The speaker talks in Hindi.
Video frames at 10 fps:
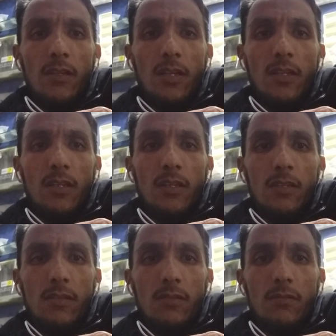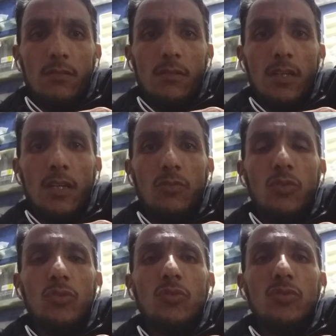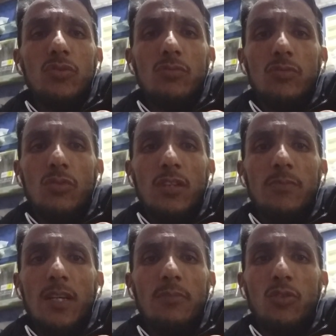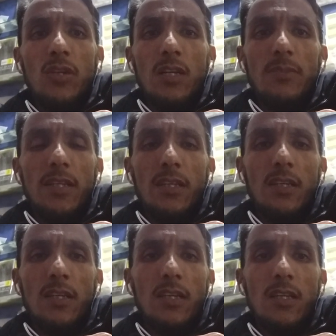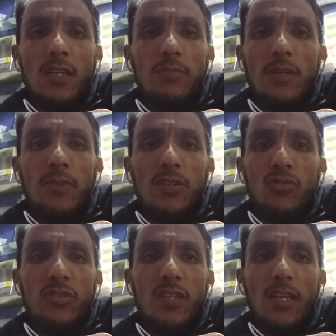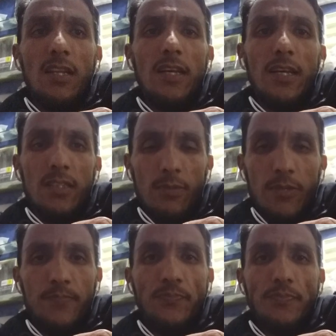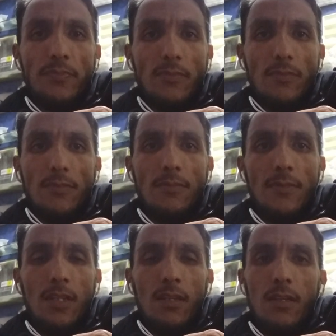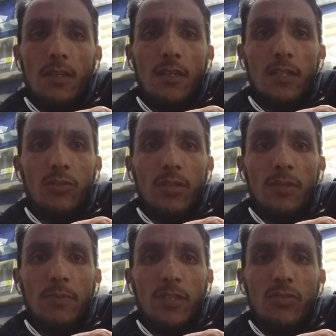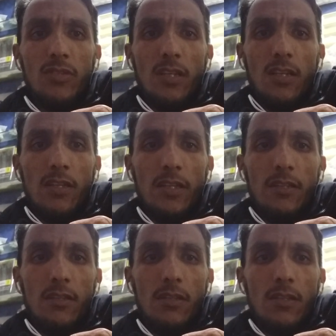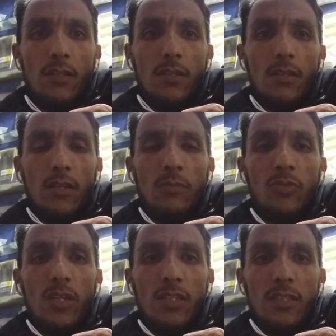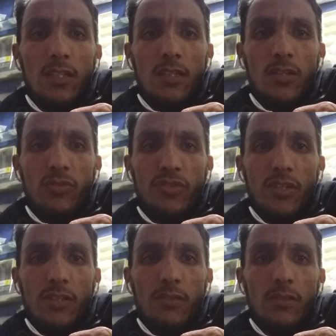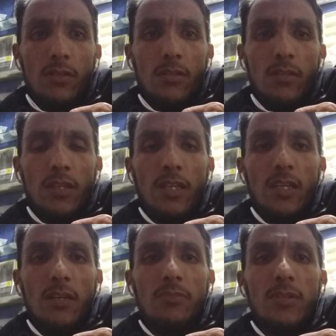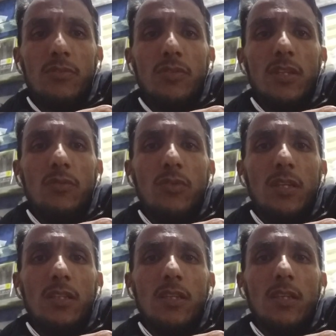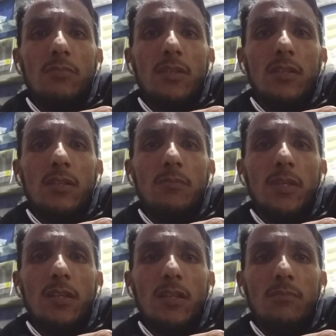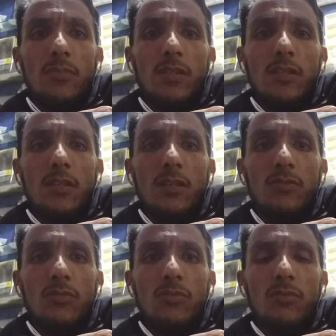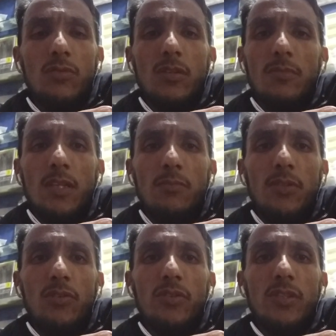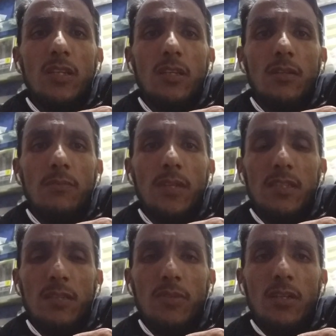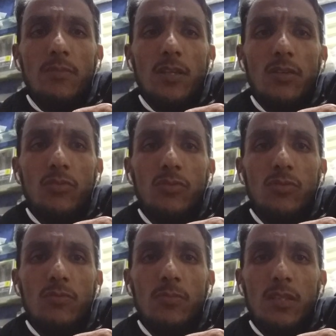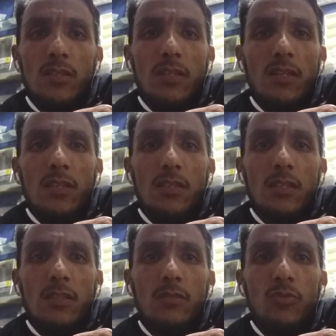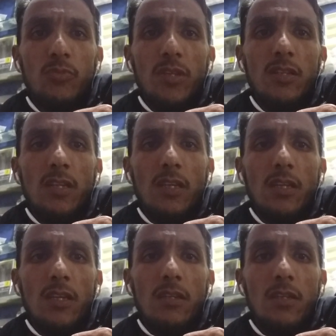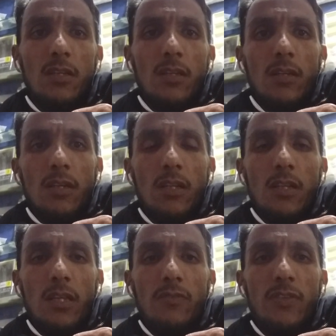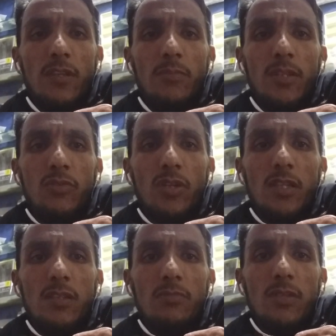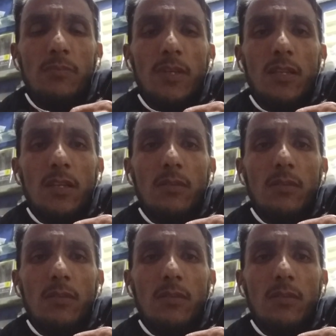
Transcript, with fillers: लेकिन अगर वो तो उस सूरत में आपको काम आएंगे कि अगर आपके पास कोई स्किल है तब अगर तो आपके पास कोई स्किल नहीं आपको आता जाता ही कुछ नहीं यानी कि आपने जो है वो कहते हैं कि भाई मैं काम भी ना करूं और कमाई भी हो जाए पैसे भी कमा लूँ तो मकसद है कि इस तरह से मुमकिन नहीं है ऑनलाइन फील्ड में जो है सबसे पहले